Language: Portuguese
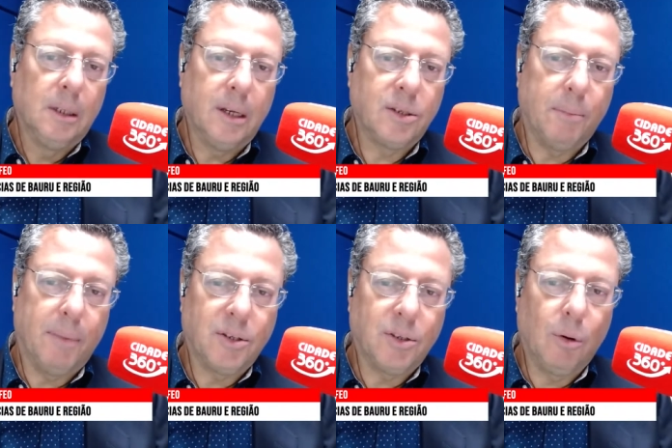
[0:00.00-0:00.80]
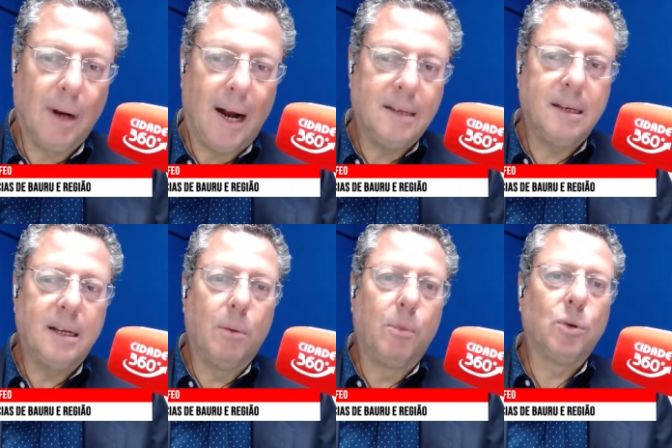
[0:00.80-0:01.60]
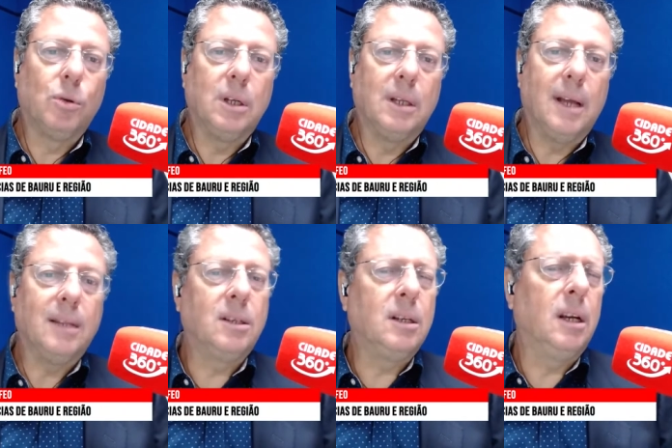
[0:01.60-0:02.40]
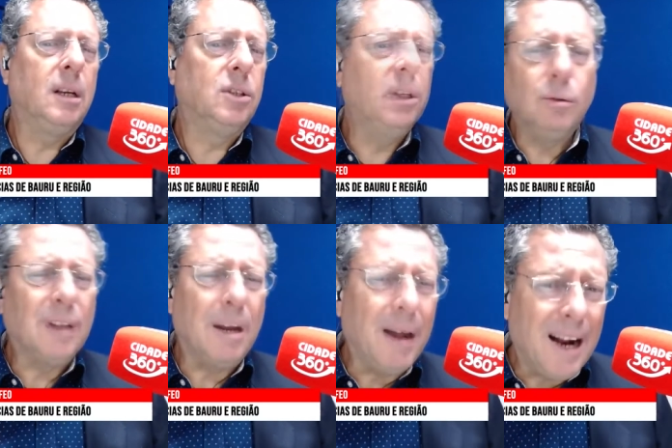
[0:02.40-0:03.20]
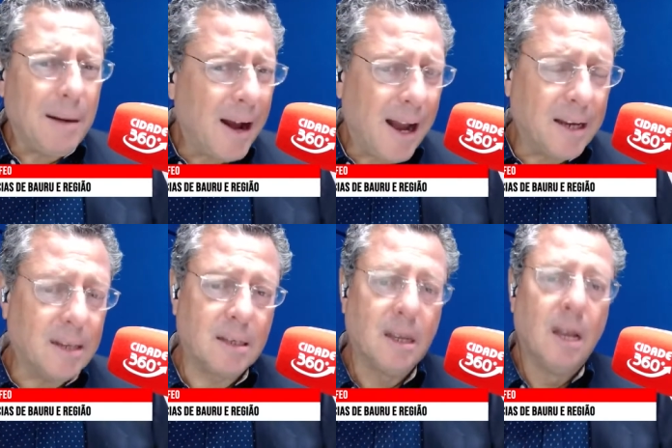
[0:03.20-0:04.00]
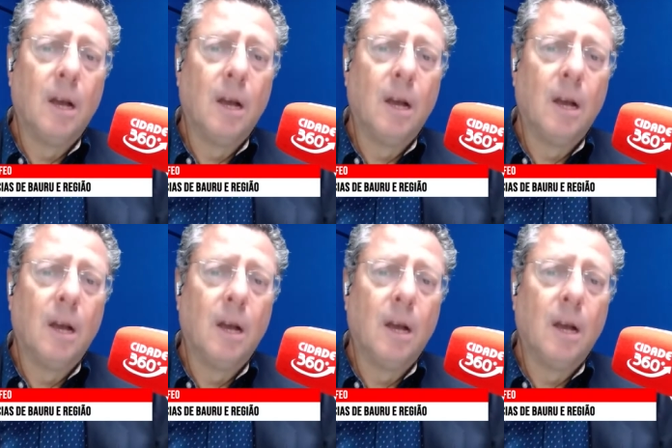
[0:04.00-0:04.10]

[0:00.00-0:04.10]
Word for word: Neste particular, seria a oportunidade de, de não trabalhar mais,